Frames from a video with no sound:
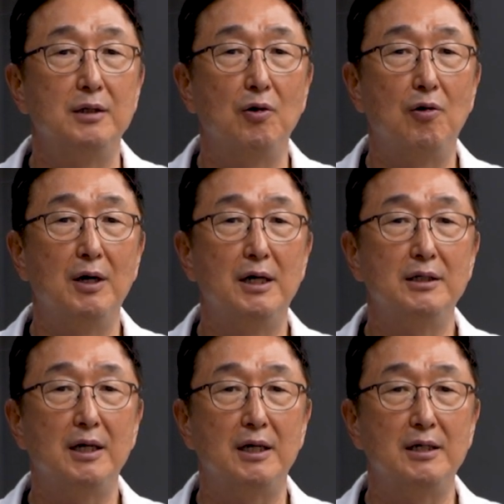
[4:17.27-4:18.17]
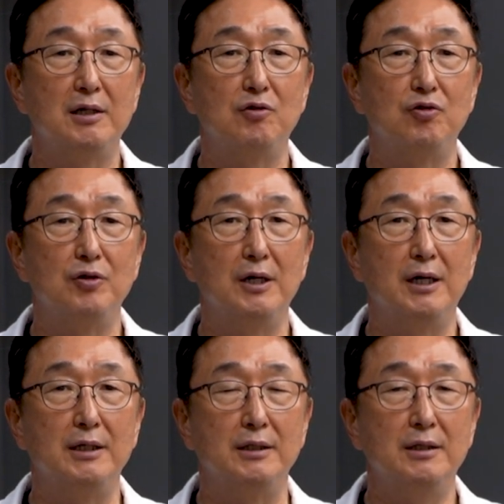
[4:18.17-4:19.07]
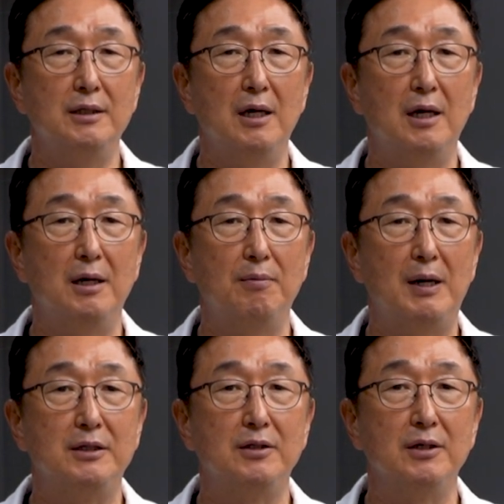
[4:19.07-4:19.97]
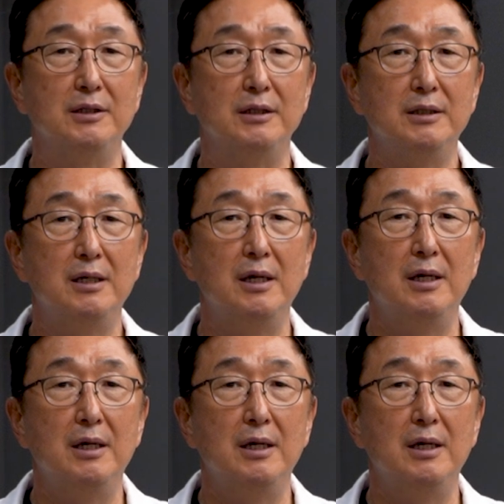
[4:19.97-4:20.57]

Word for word: 또 한 가지 가장 중요한 아, 발전은